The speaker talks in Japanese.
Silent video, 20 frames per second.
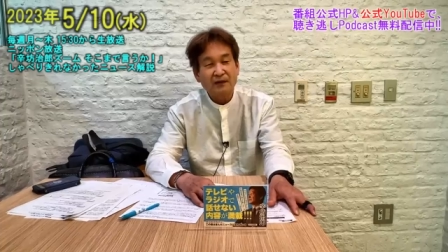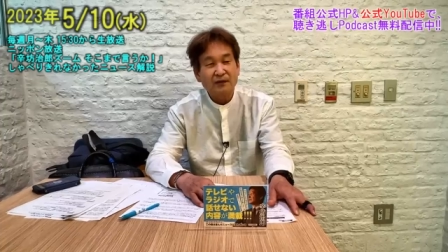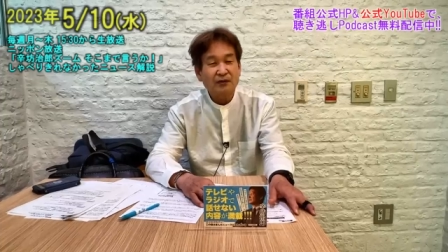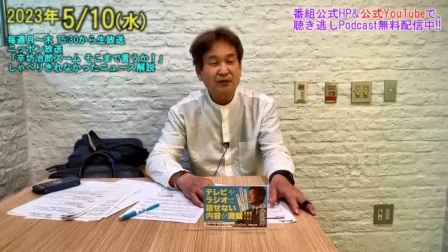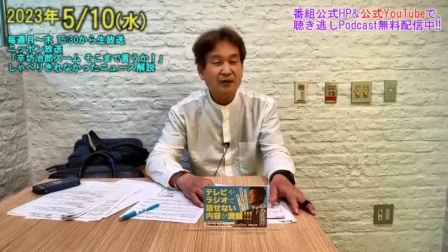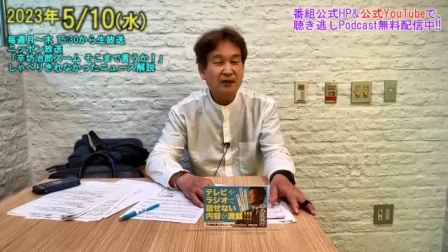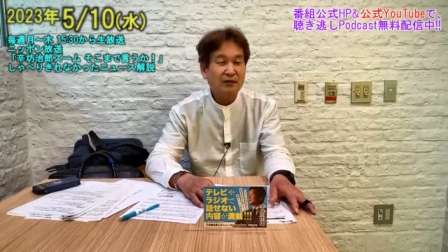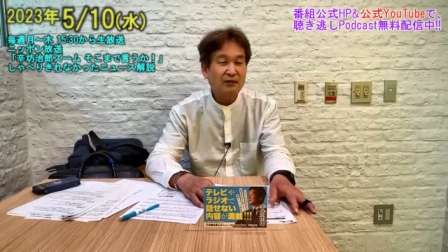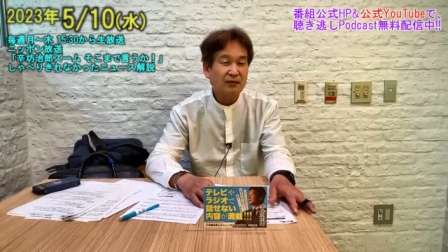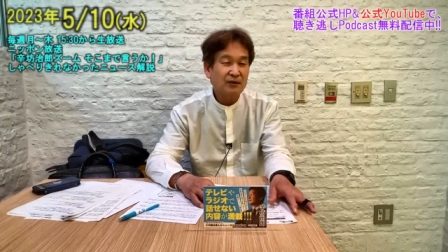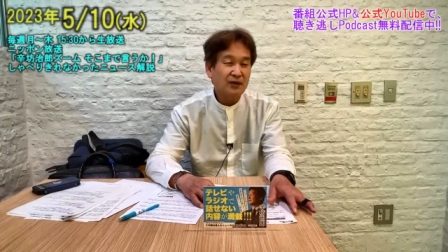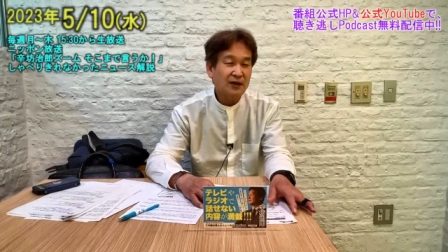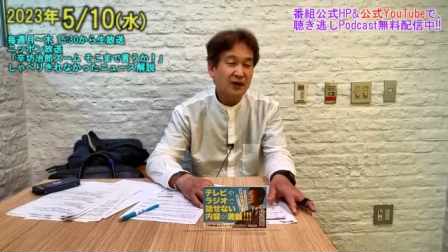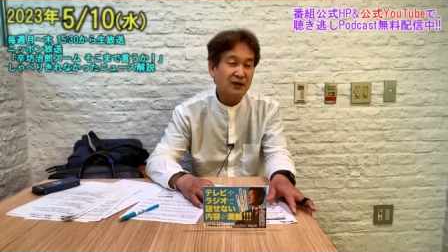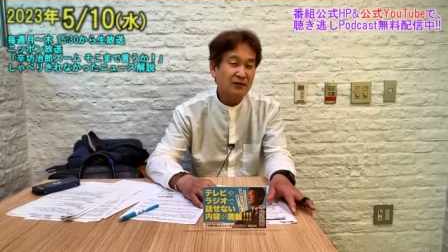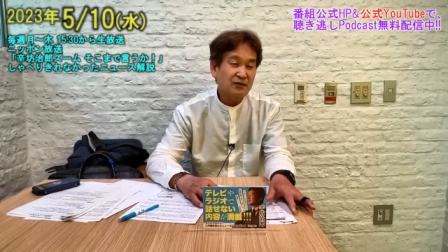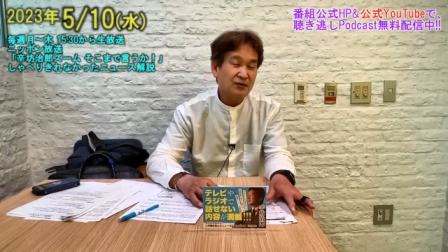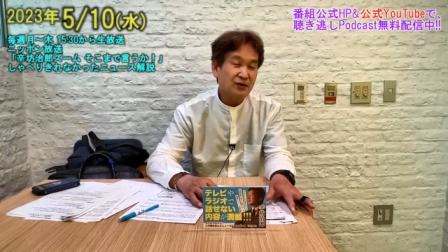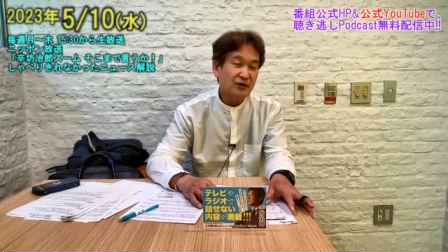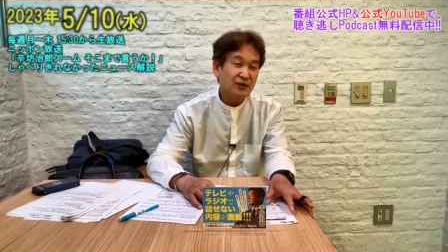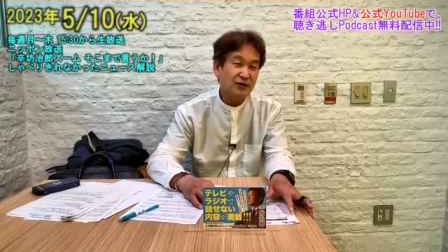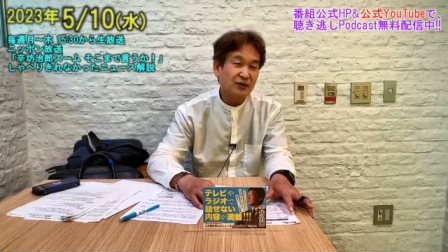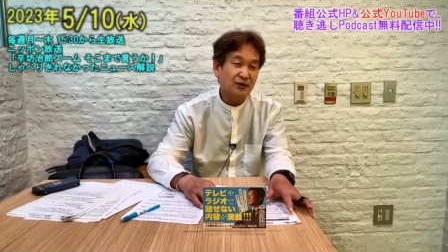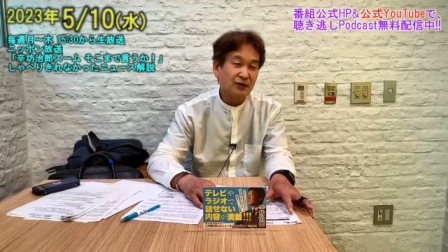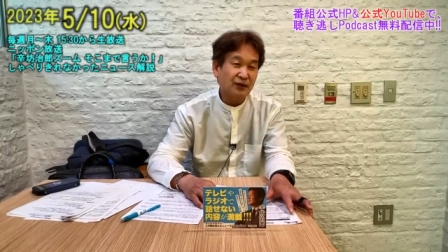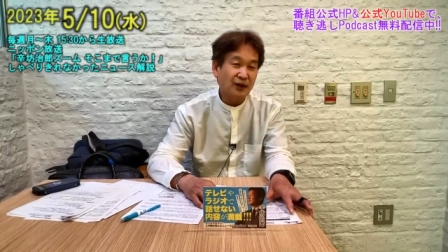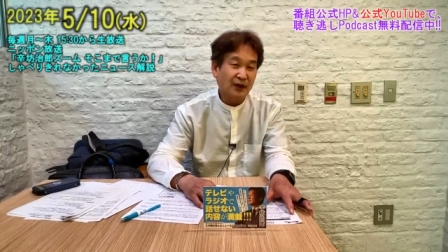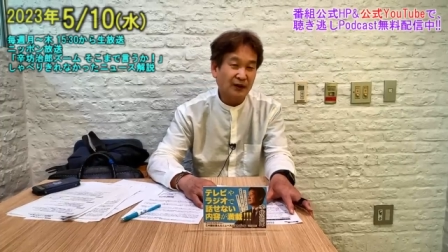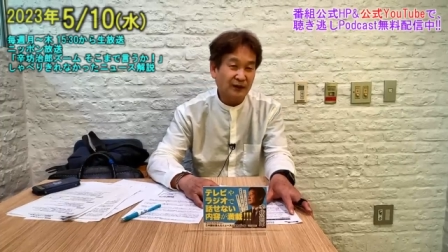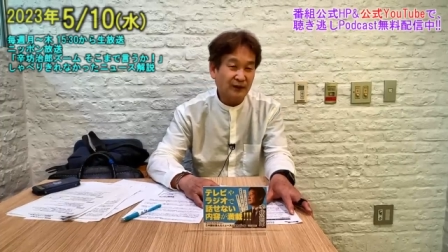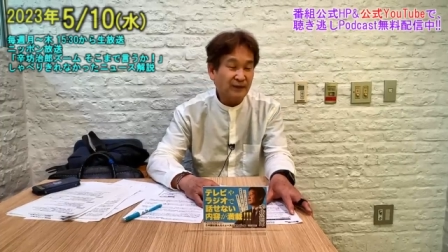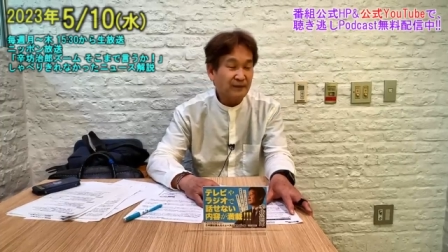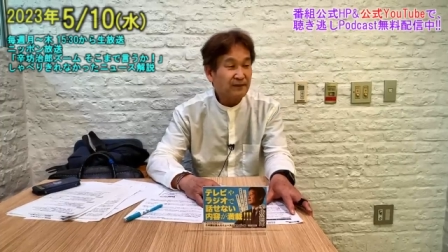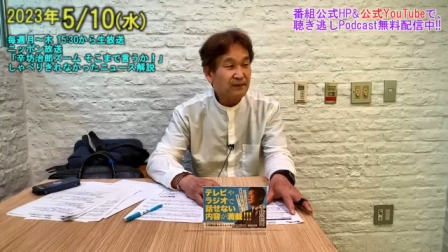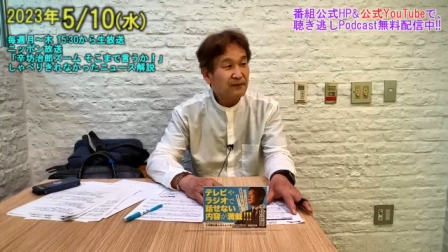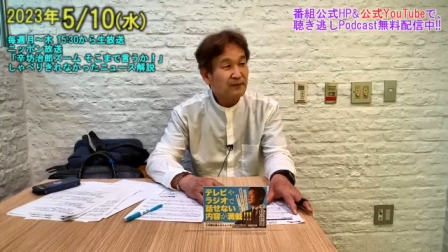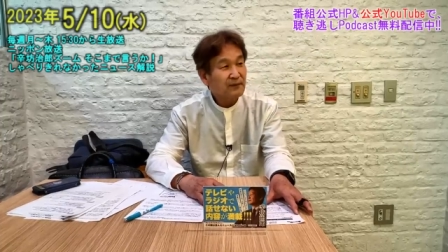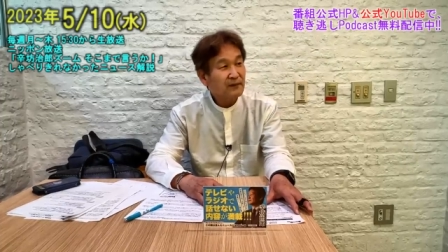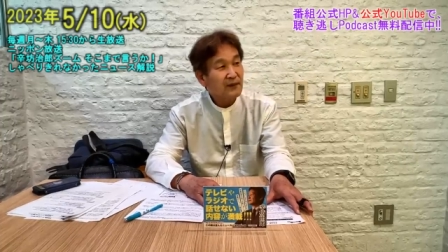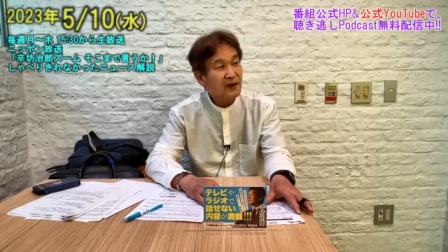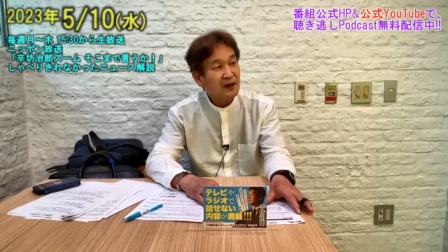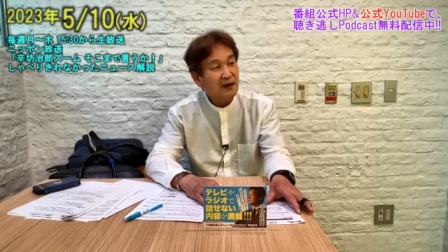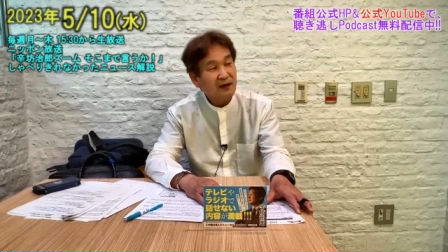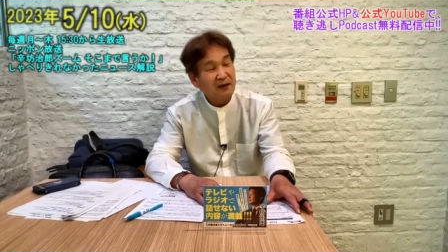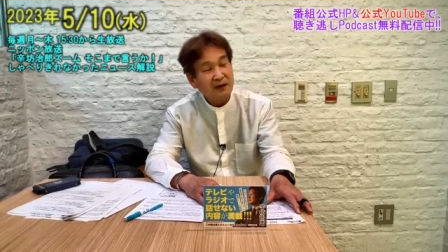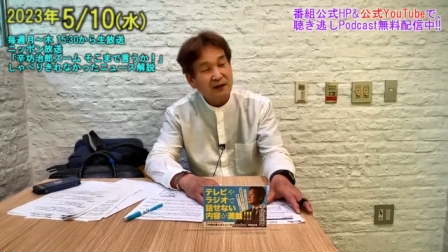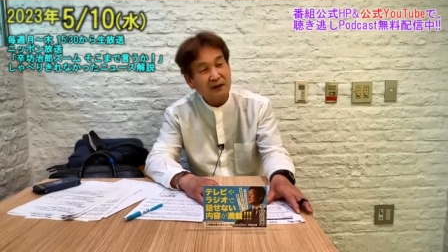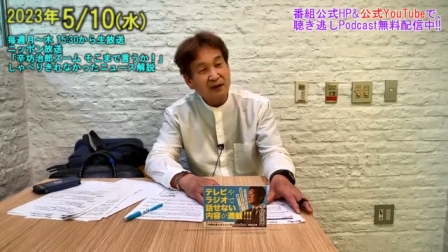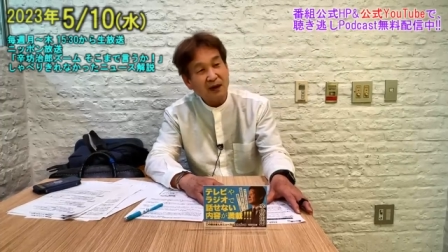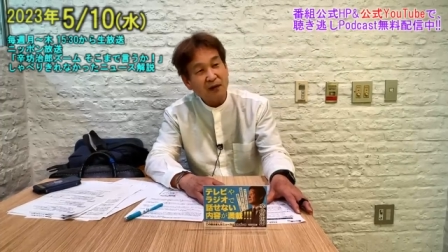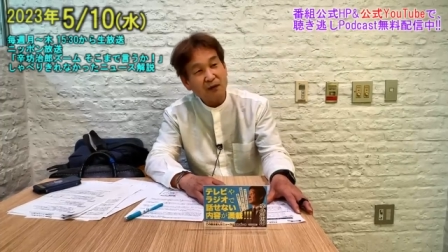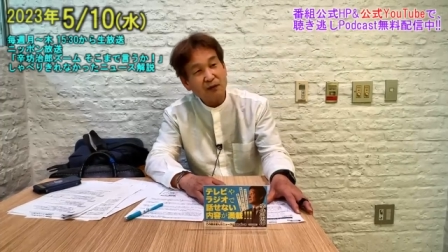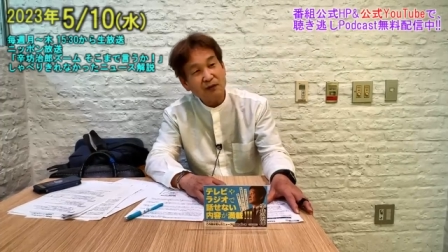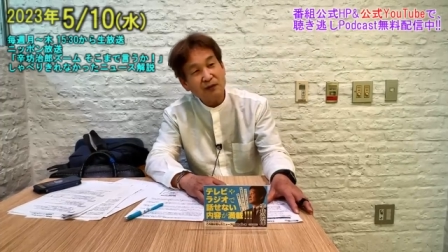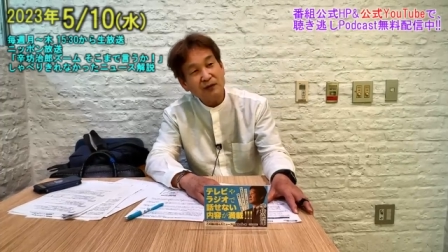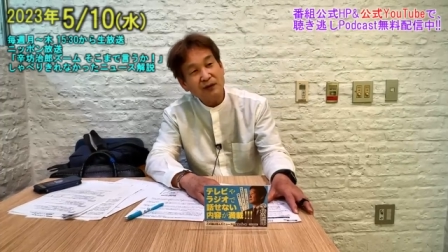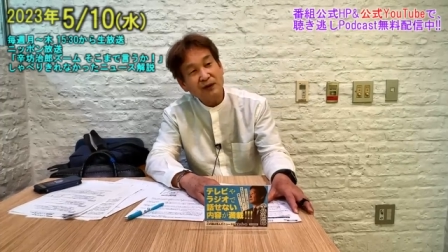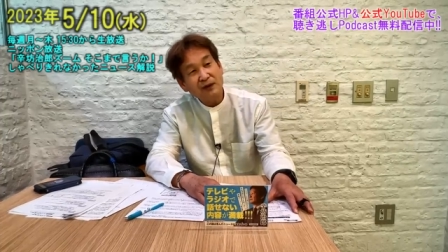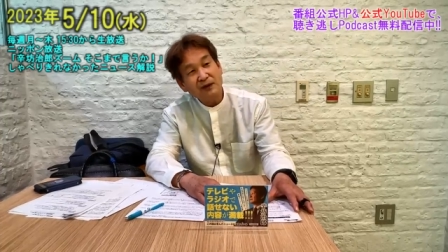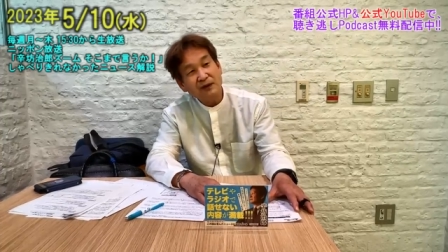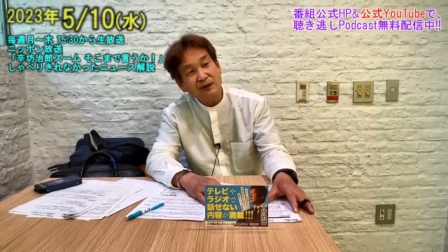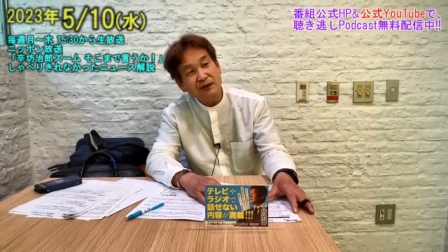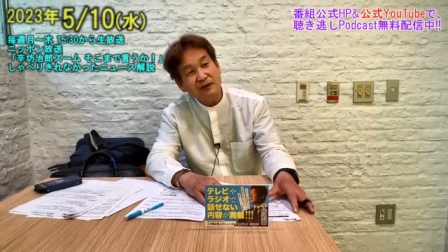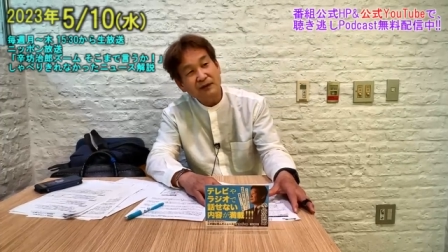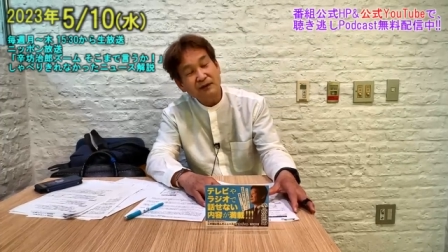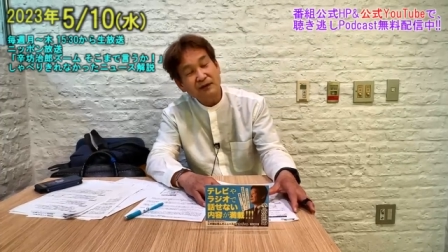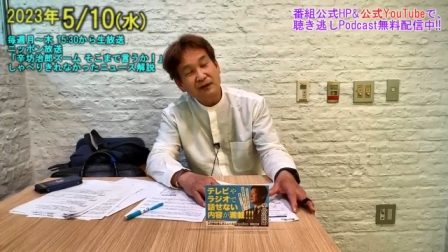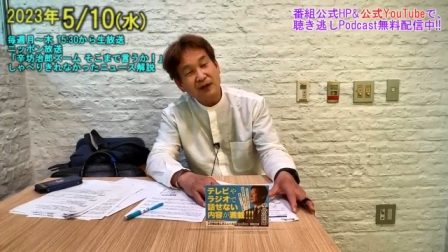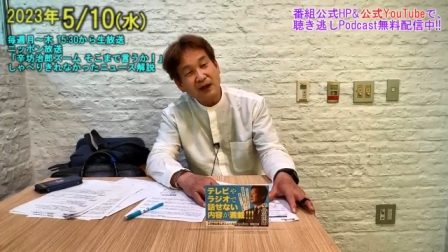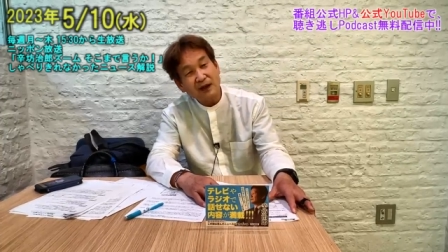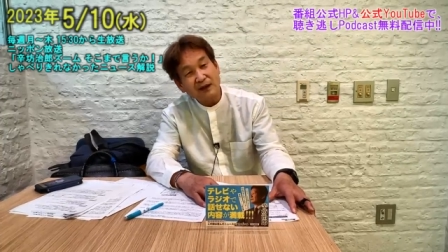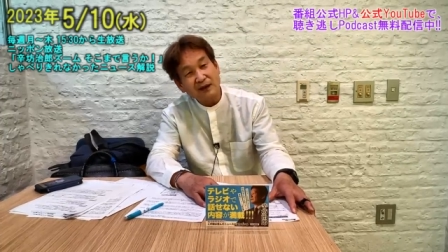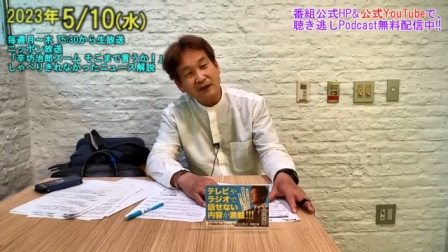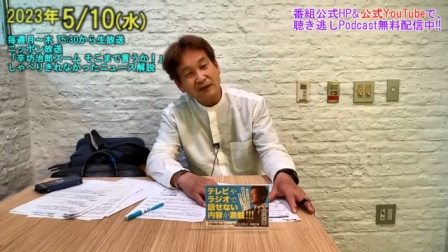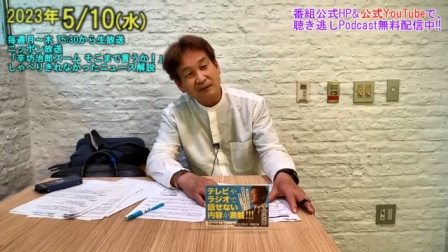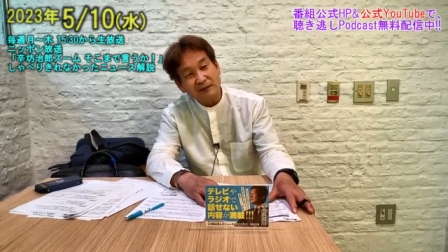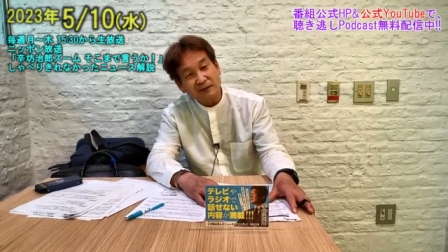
去年のにがつにじゅうよっかに他国に軍隊